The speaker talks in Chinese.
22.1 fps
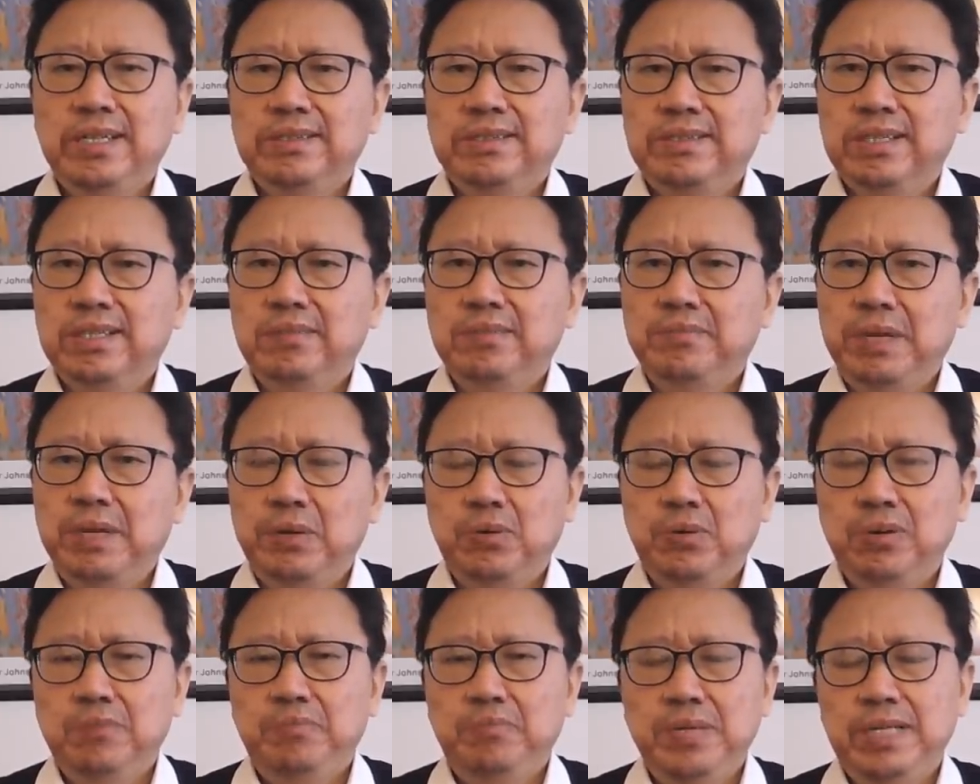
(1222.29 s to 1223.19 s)
这个美
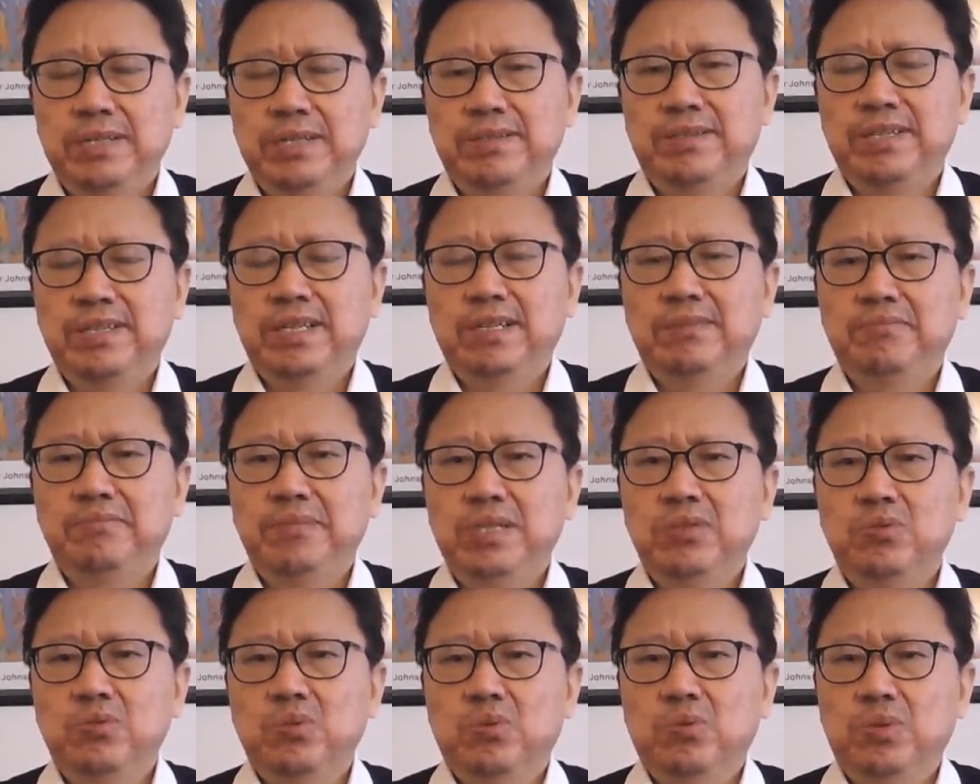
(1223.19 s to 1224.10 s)
国毕竟是一个
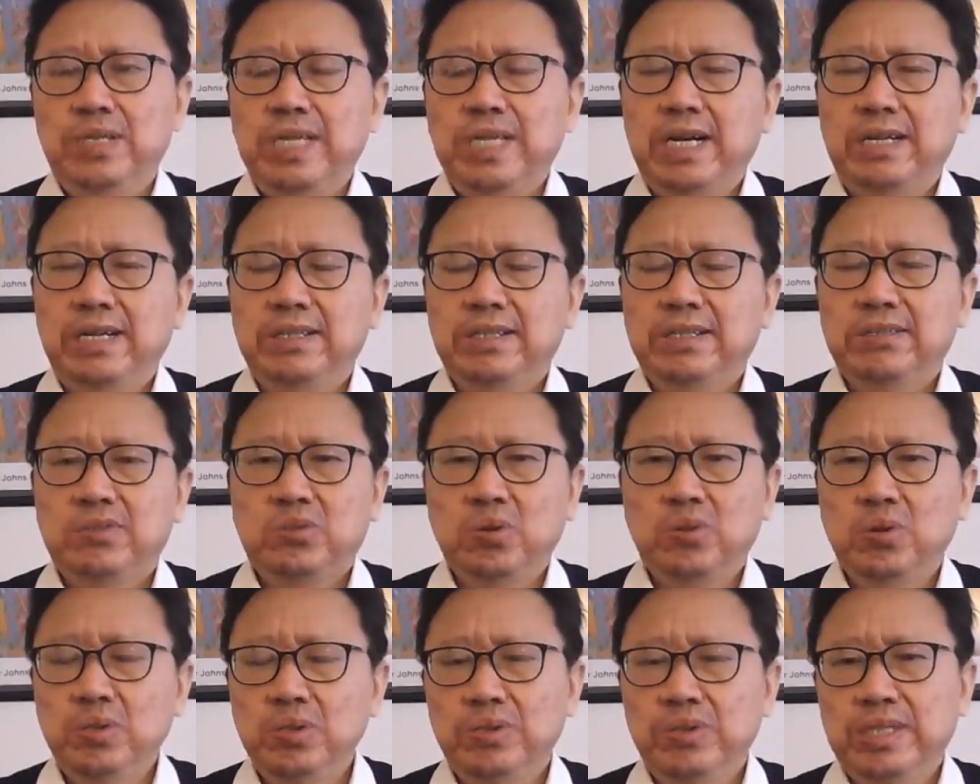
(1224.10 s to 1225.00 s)
民主国家，
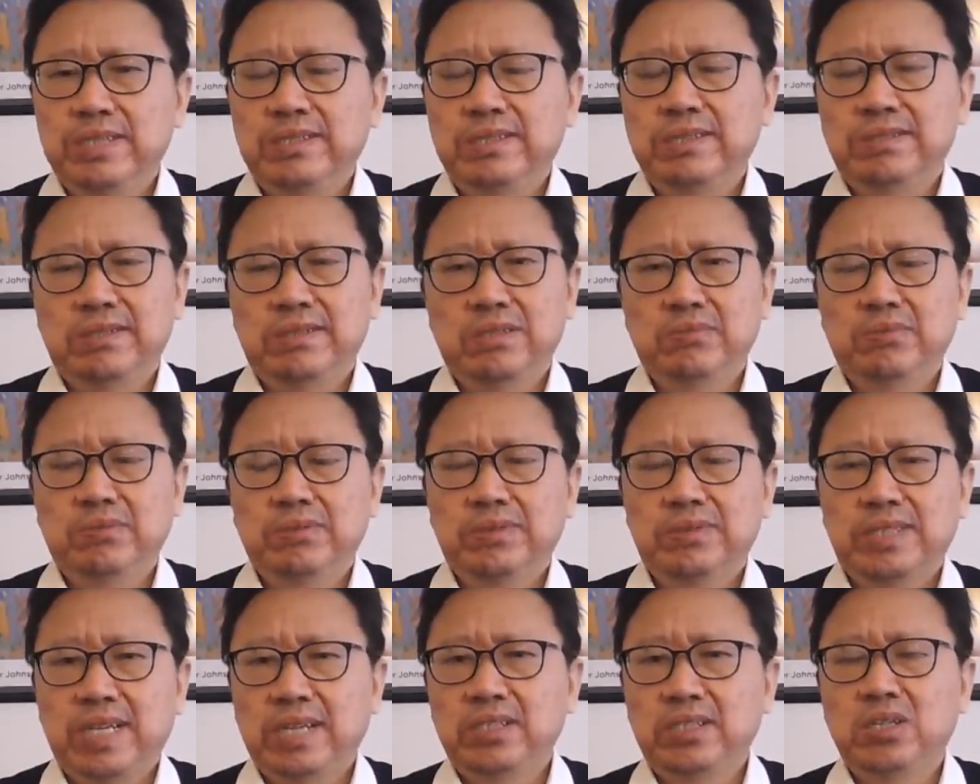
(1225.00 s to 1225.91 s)
所有的政治人物
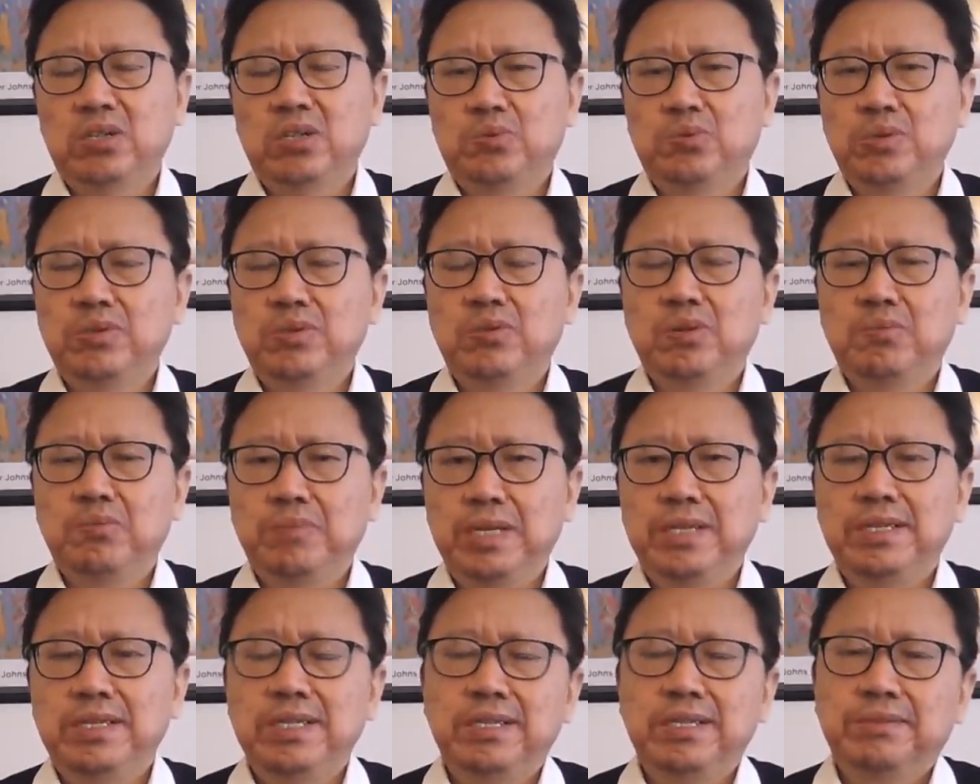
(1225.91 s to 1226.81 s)
他都要遵从民
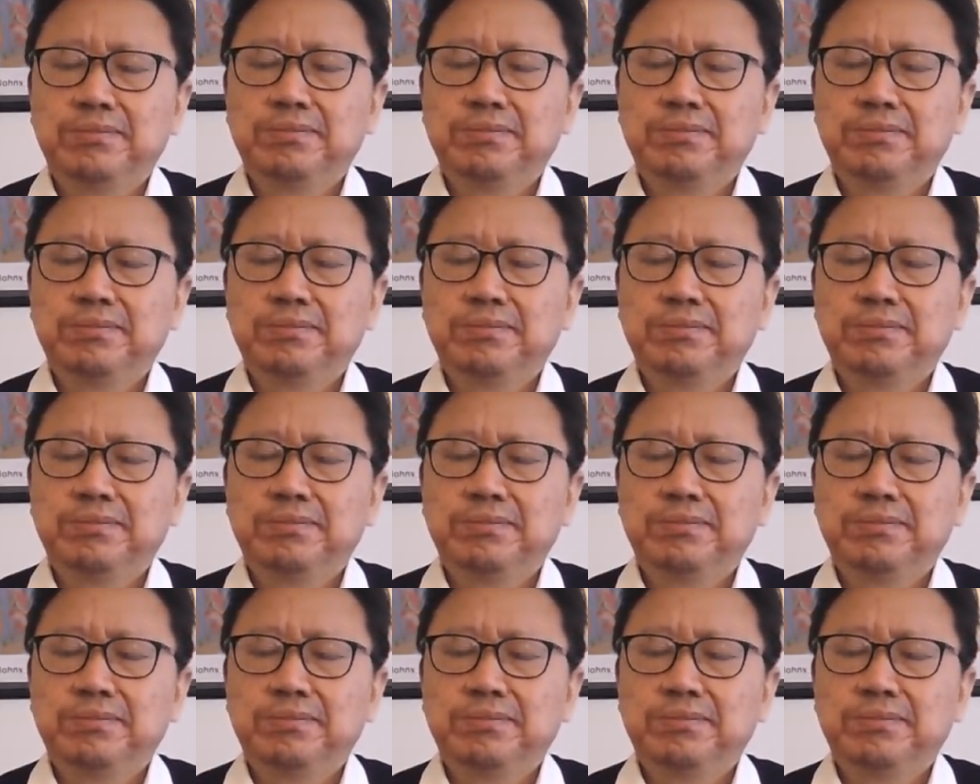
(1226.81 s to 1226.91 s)
意。